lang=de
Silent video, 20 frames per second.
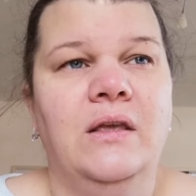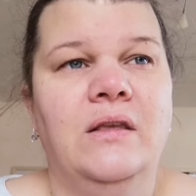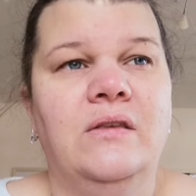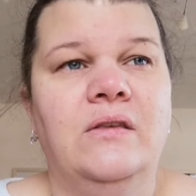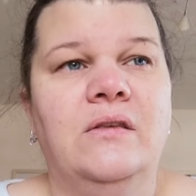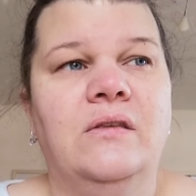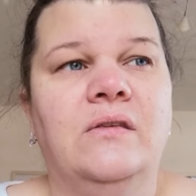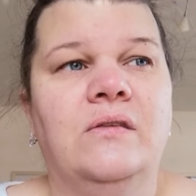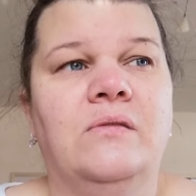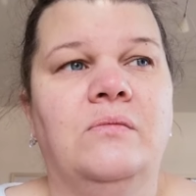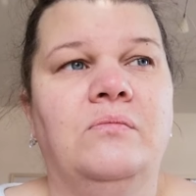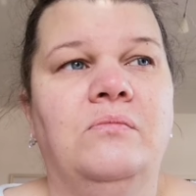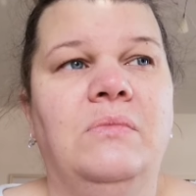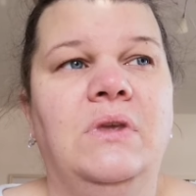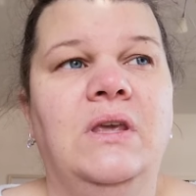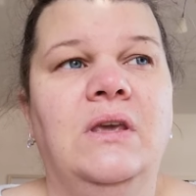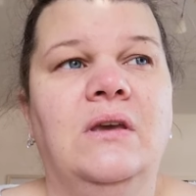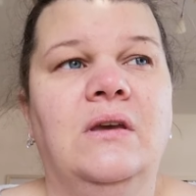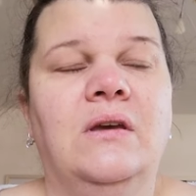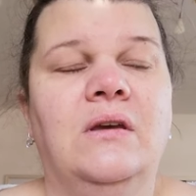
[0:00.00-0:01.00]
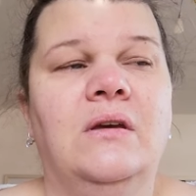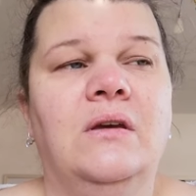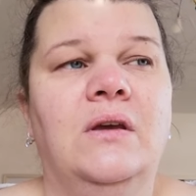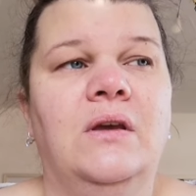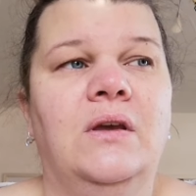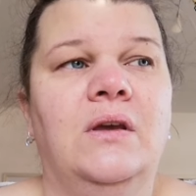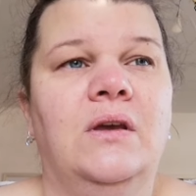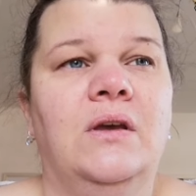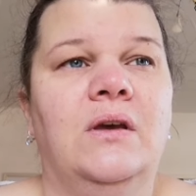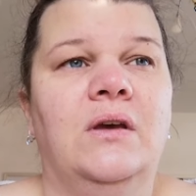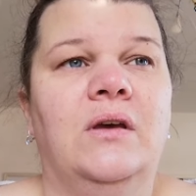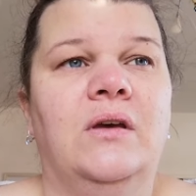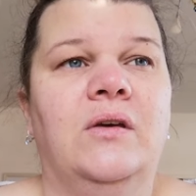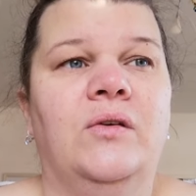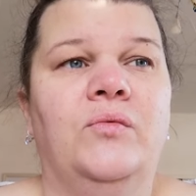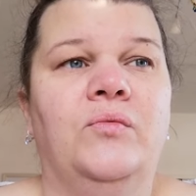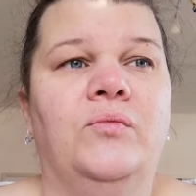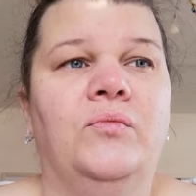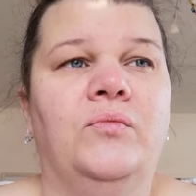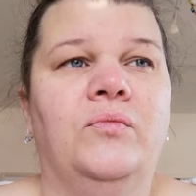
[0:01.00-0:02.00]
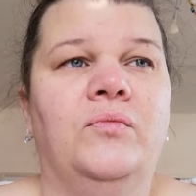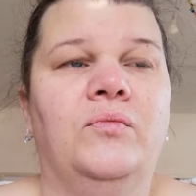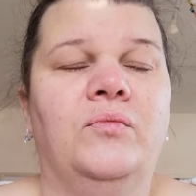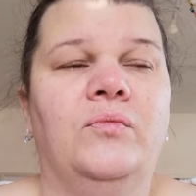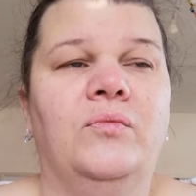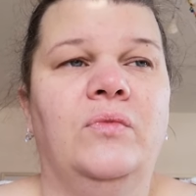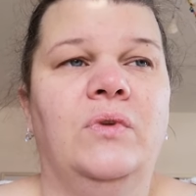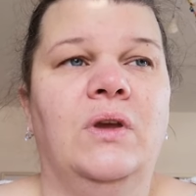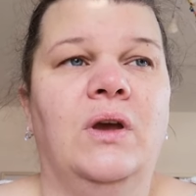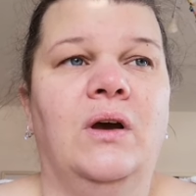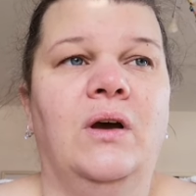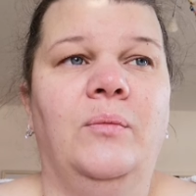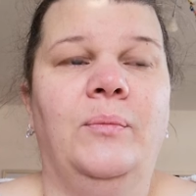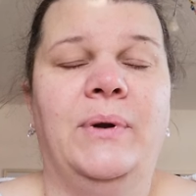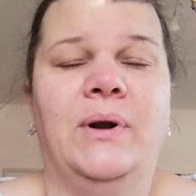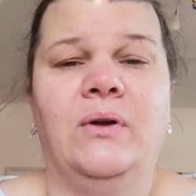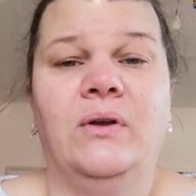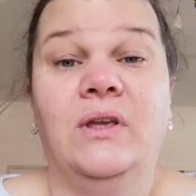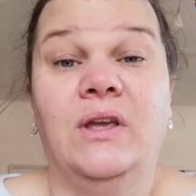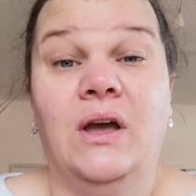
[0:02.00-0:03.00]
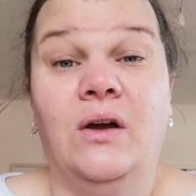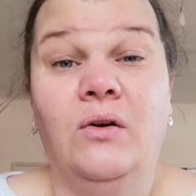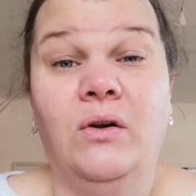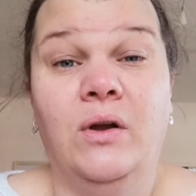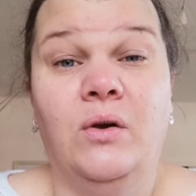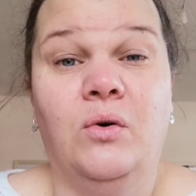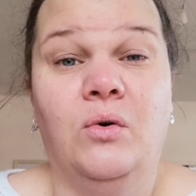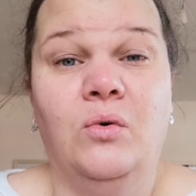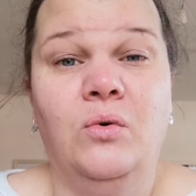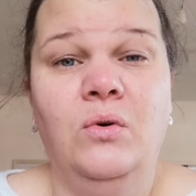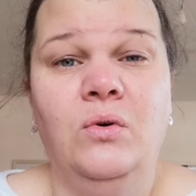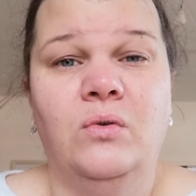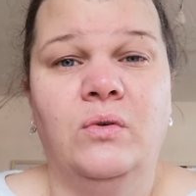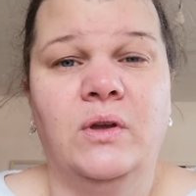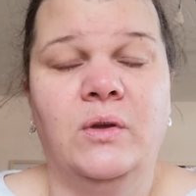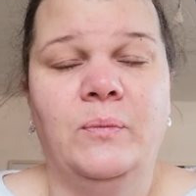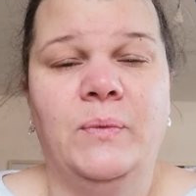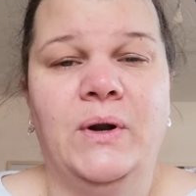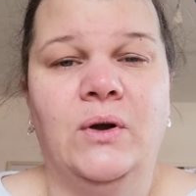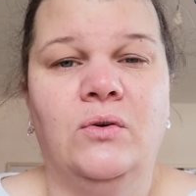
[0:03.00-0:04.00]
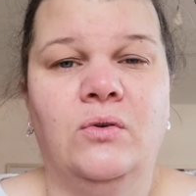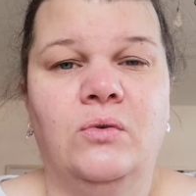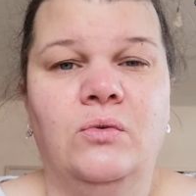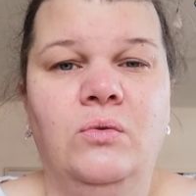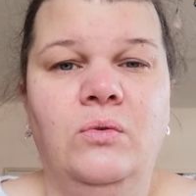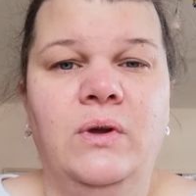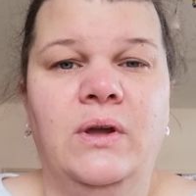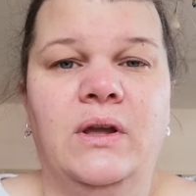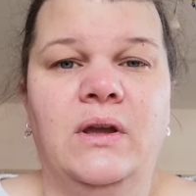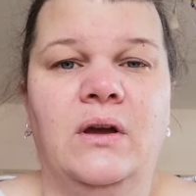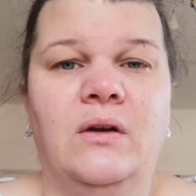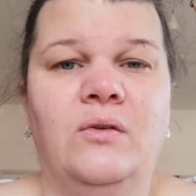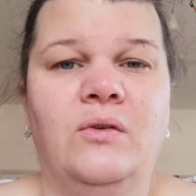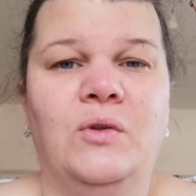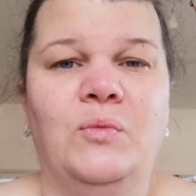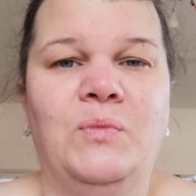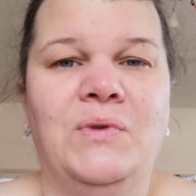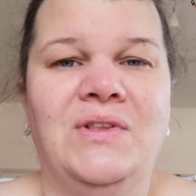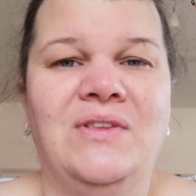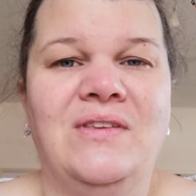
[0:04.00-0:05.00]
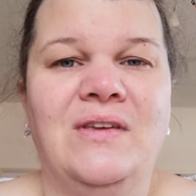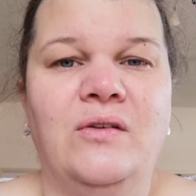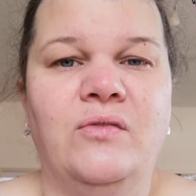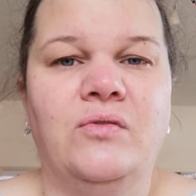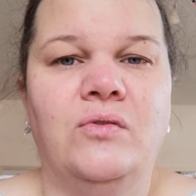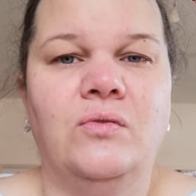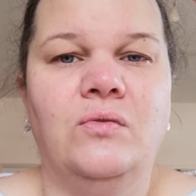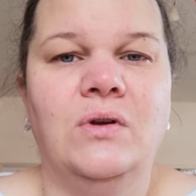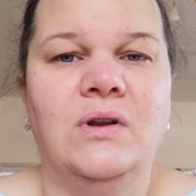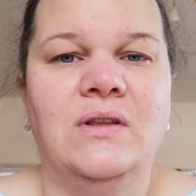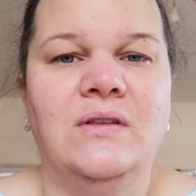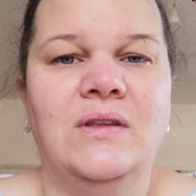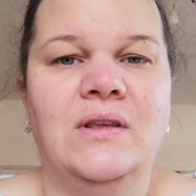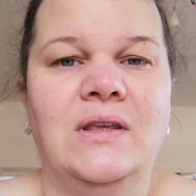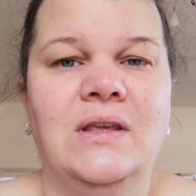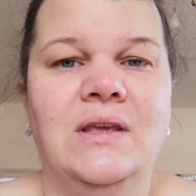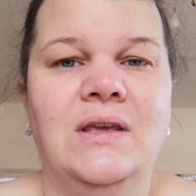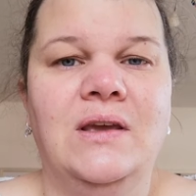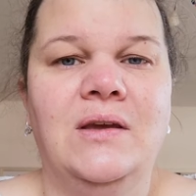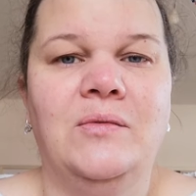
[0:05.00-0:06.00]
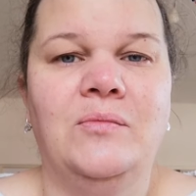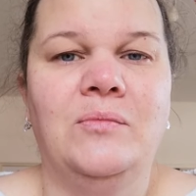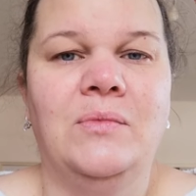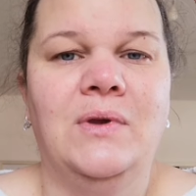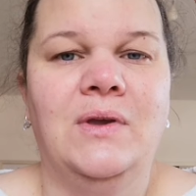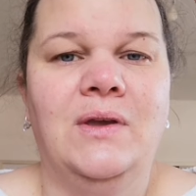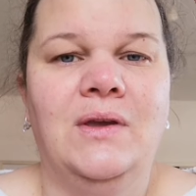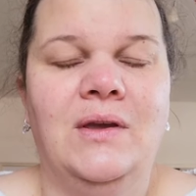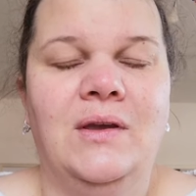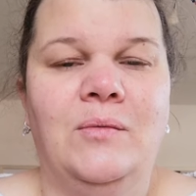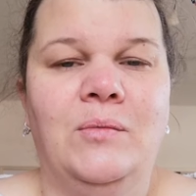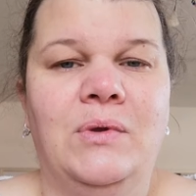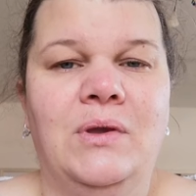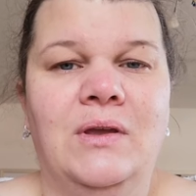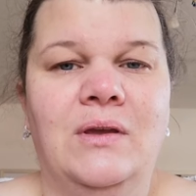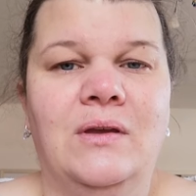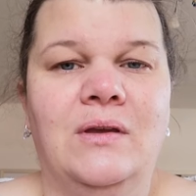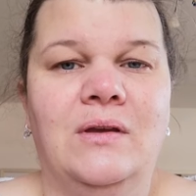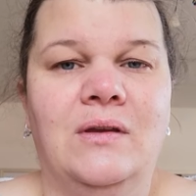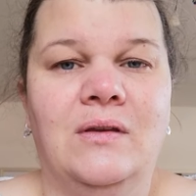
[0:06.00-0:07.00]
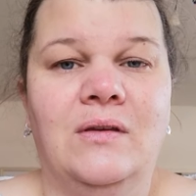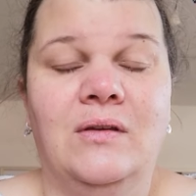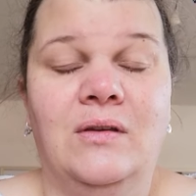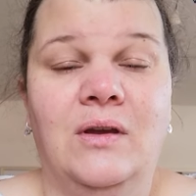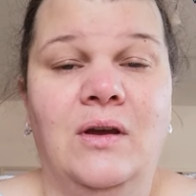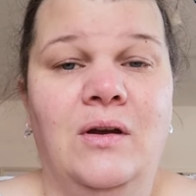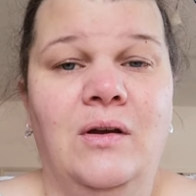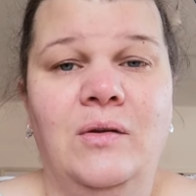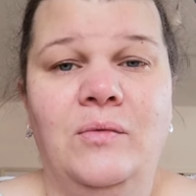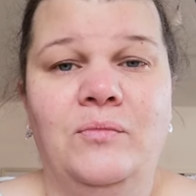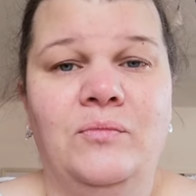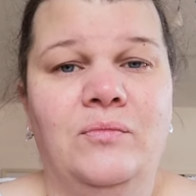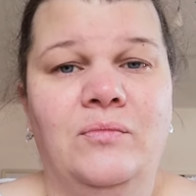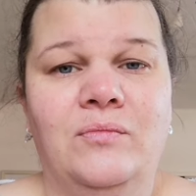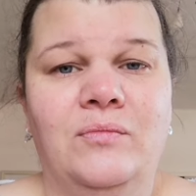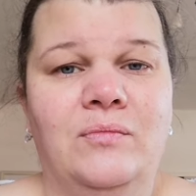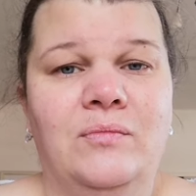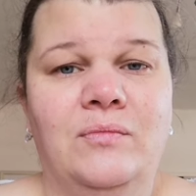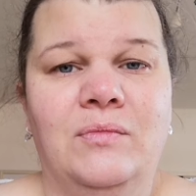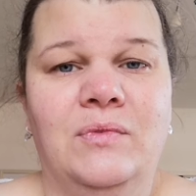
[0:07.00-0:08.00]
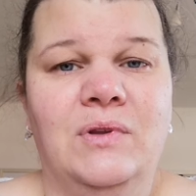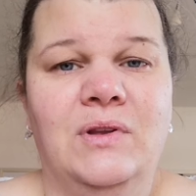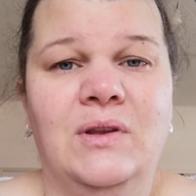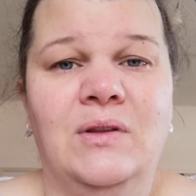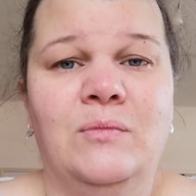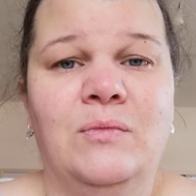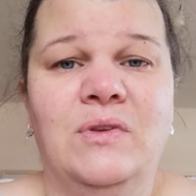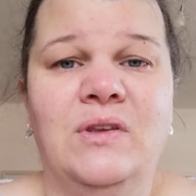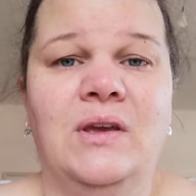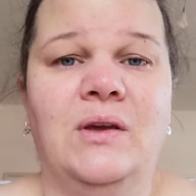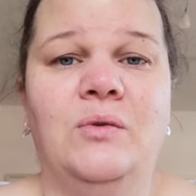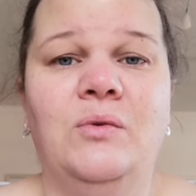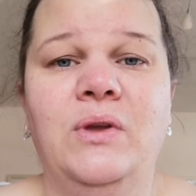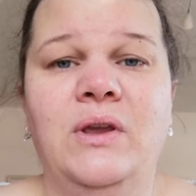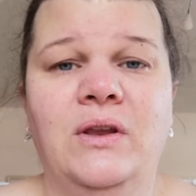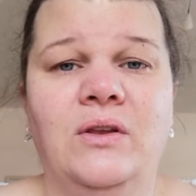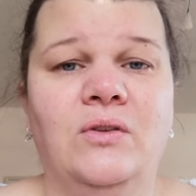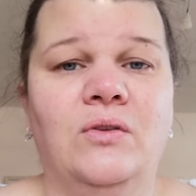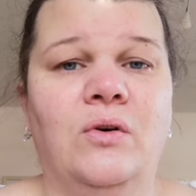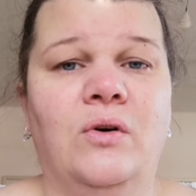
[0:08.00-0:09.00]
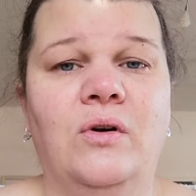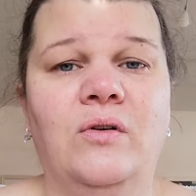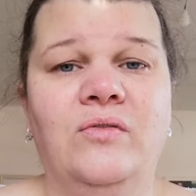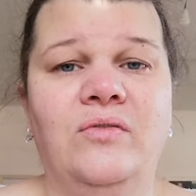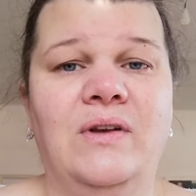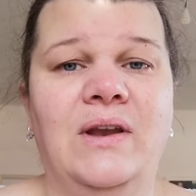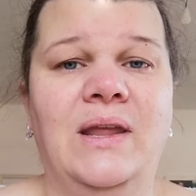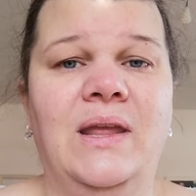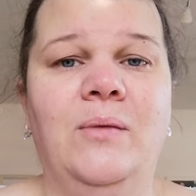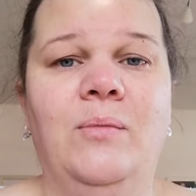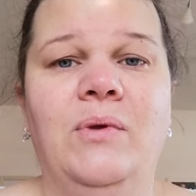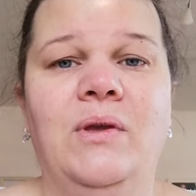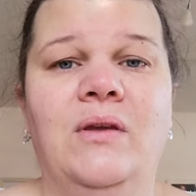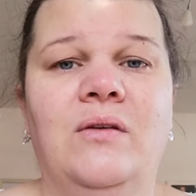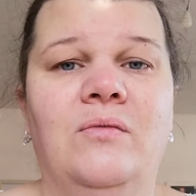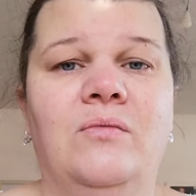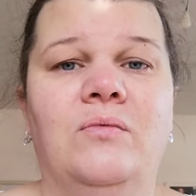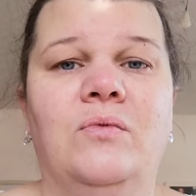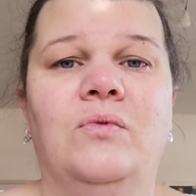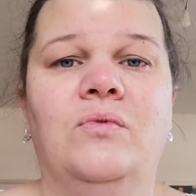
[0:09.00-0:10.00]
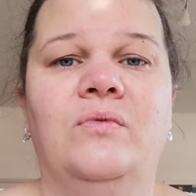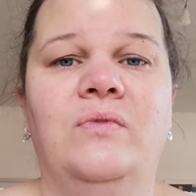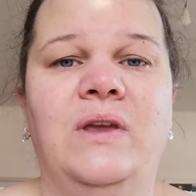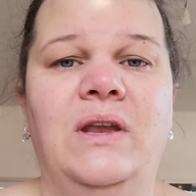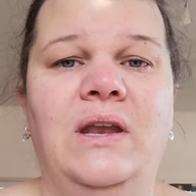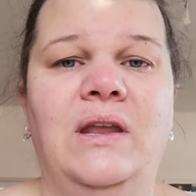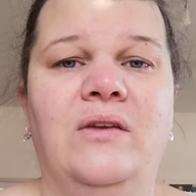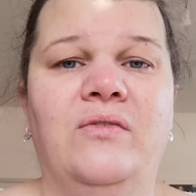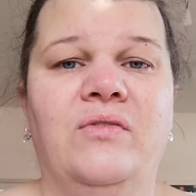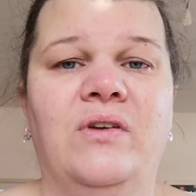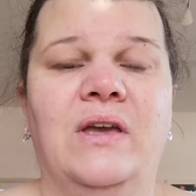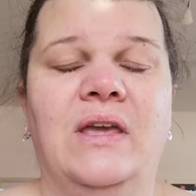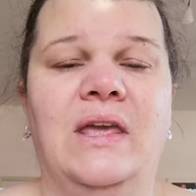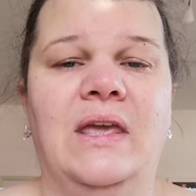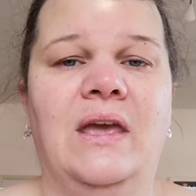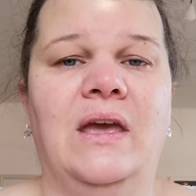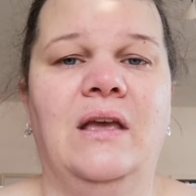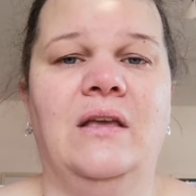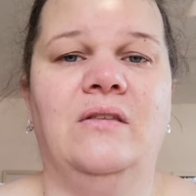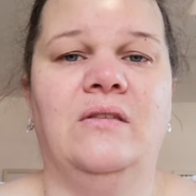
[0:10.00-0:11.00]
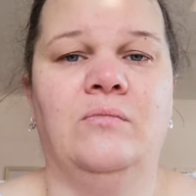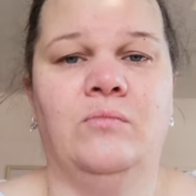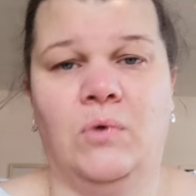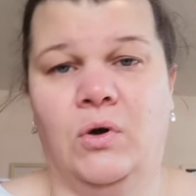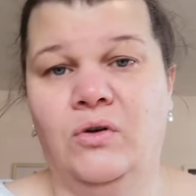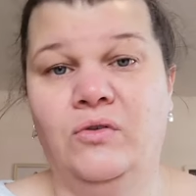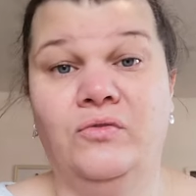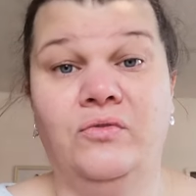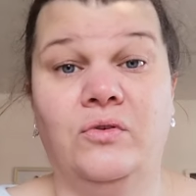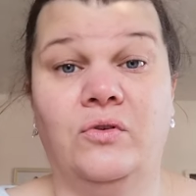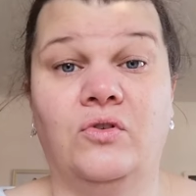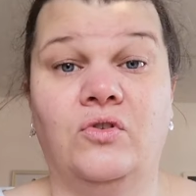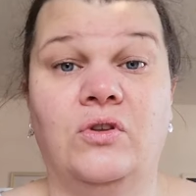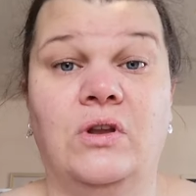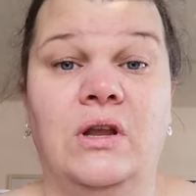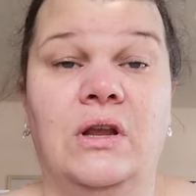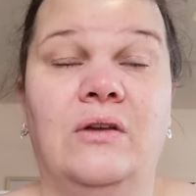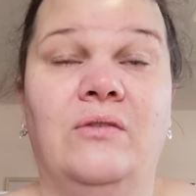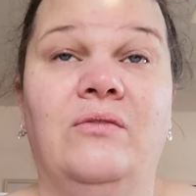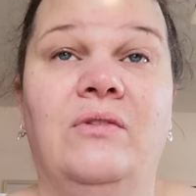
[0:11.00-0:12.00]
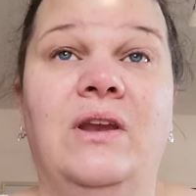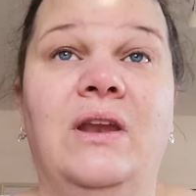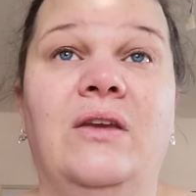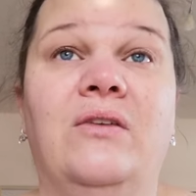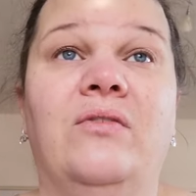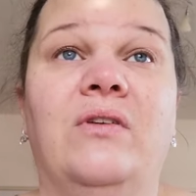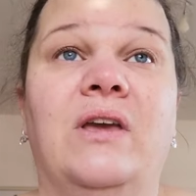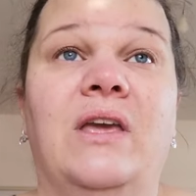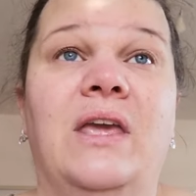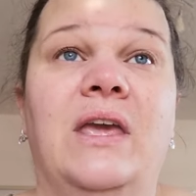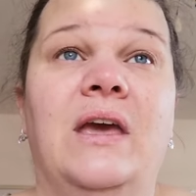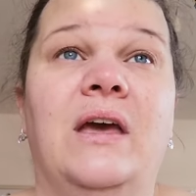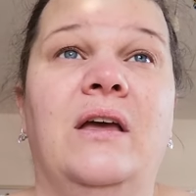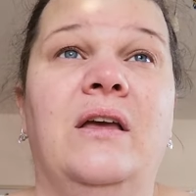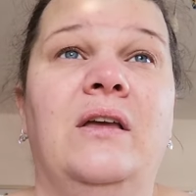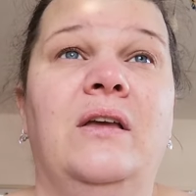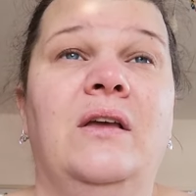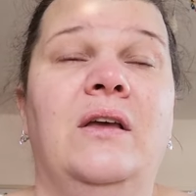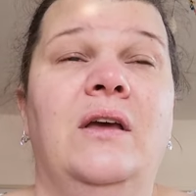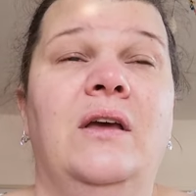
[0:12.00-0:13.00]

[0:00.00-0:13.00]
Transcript: ist es mir, ähm, ja, brauche ich auch Erholung, ich brauche Ruhe. Ja? Und ich bin sehr froh, dass ich hier im, äh, ja, in einem sehr ruhigen Dorf lebe, wo wenig Verkehr ist, im Anführungsstrichen wenig Verkehr